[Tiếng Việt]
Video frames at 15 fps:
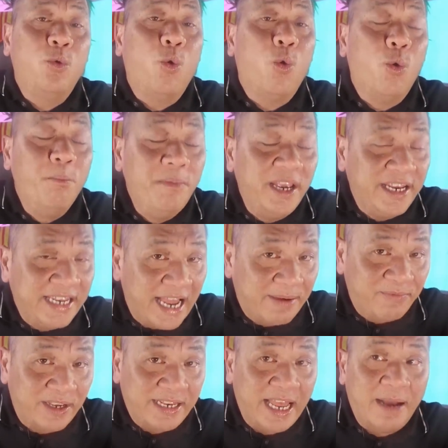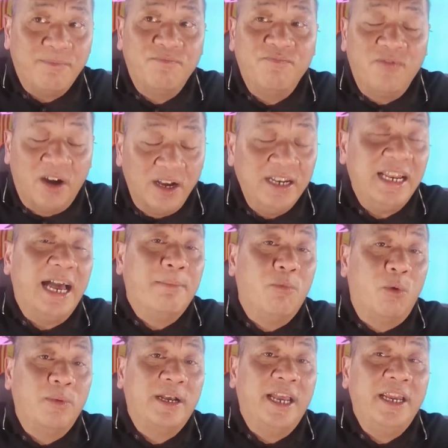của miền Nam Việt Nam vẫn là
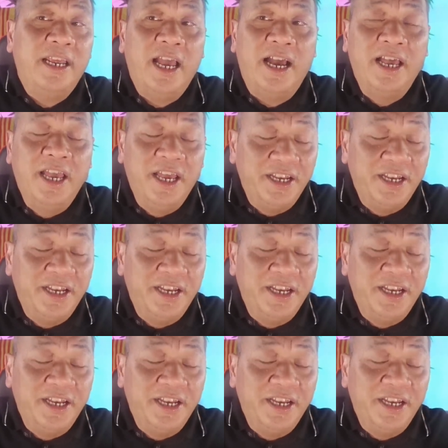một cái à,